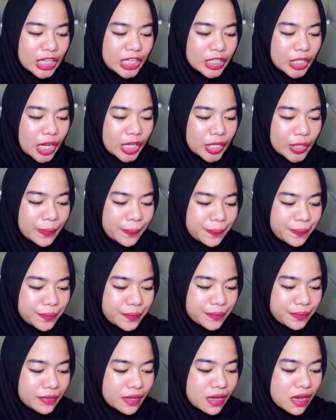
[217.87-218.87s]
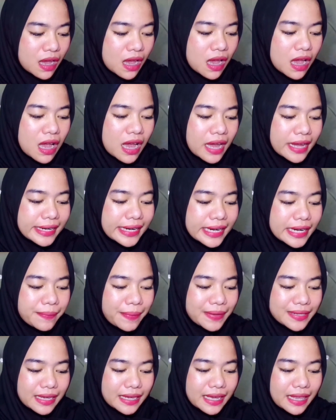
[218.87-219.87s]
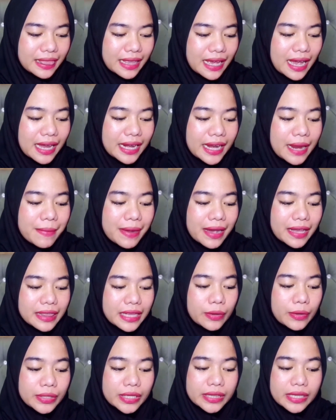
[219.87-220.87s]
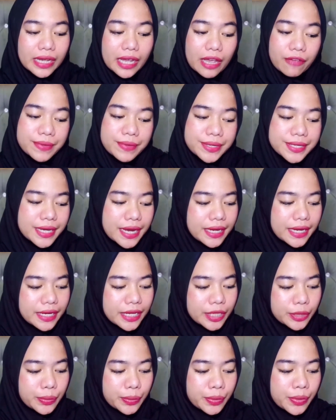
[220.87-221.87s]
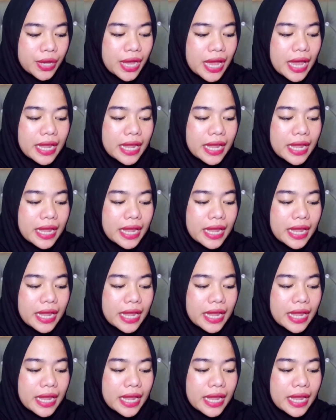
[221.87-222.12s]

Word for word: Ditanya aja. Dan dipastikan tak ada yang mengetahui tentang FBJ ini tuh.